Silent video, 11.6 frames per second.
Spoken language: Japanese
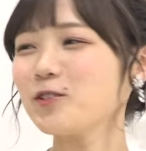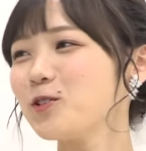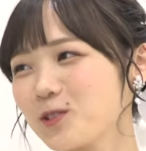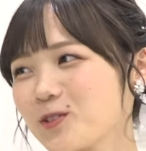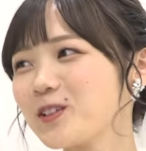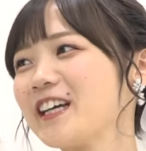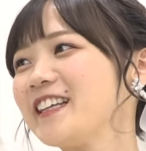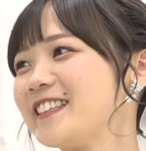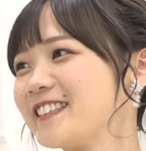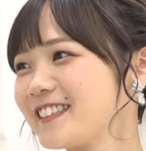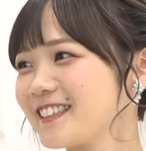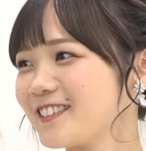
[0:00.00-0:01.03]
王道がいいで
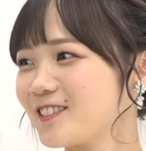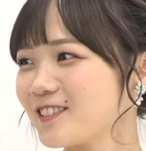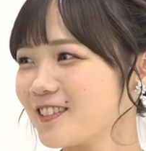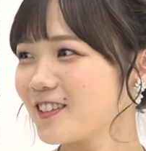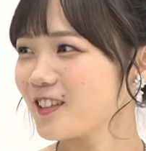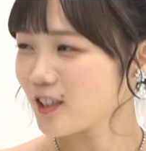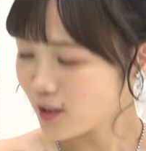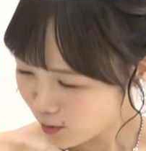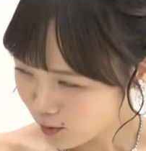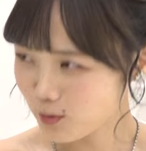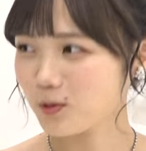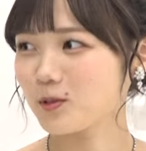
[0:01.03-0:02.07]
す王道
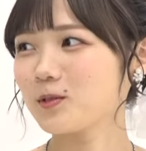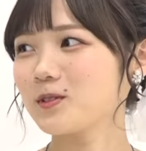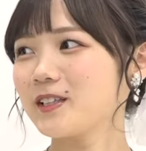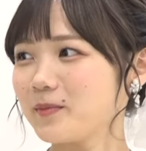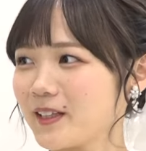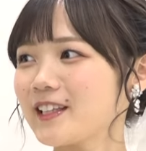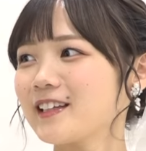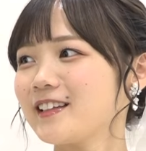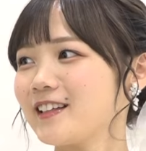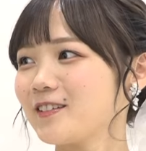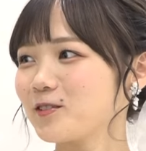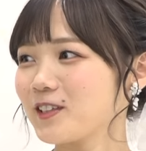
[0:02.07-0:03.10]
が王道でベタ
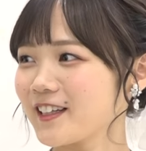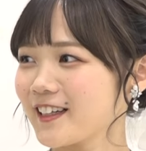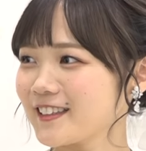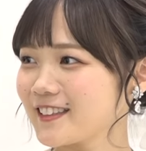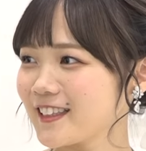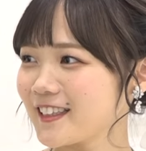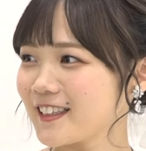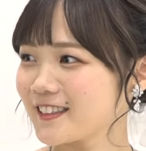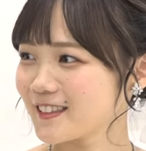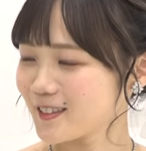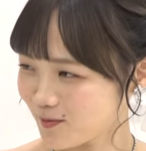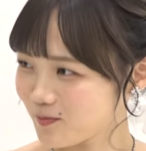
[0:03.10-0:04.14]
でお願いしたいで
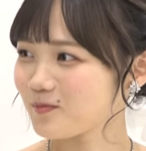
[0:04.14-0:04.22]
す